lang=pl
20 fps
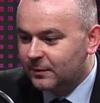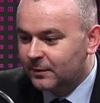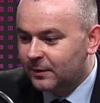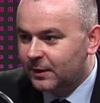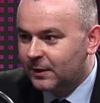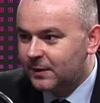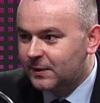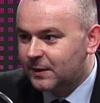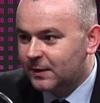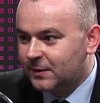
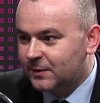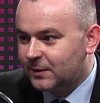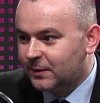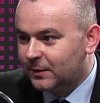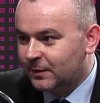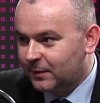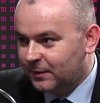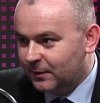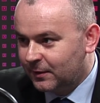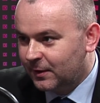
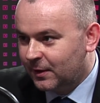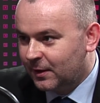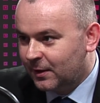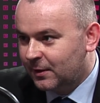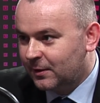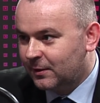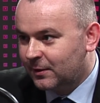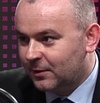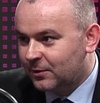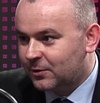legislacyjnych, nie
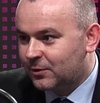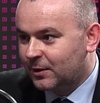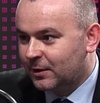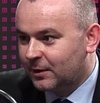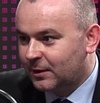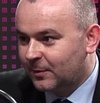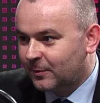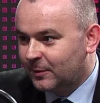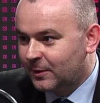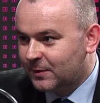jeszcze
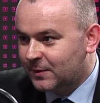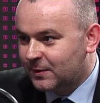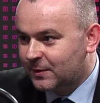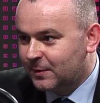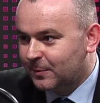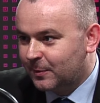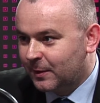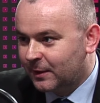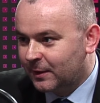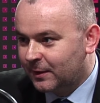etap
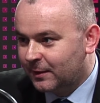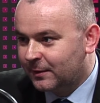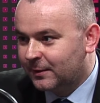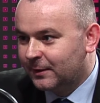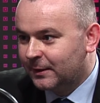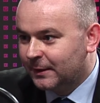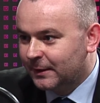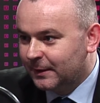decyzji pana,